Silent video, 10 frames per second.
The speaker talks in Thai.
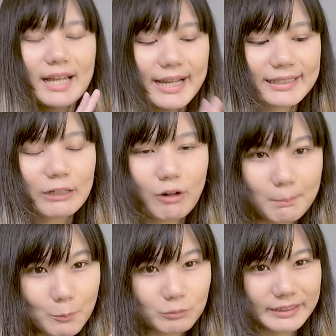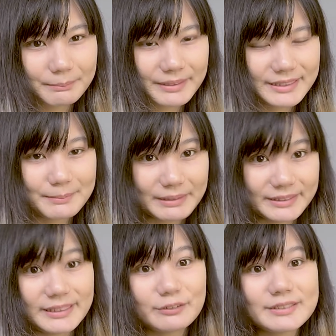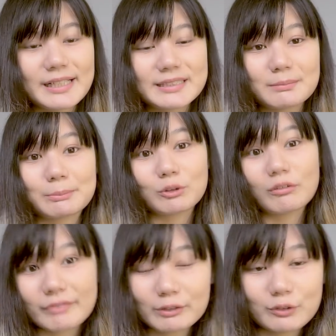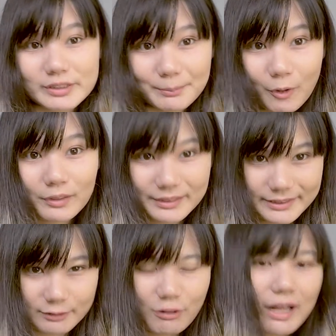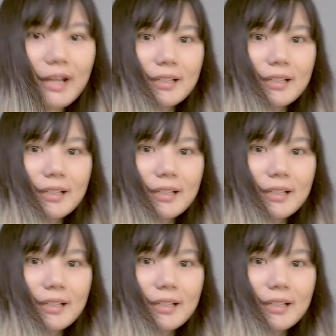ให้เราแบบมุ่งเน้นไปที่แมททีเรียลที่ใช้สำหรับ โทเฟล โดยเฉพาะเลยดีกว่า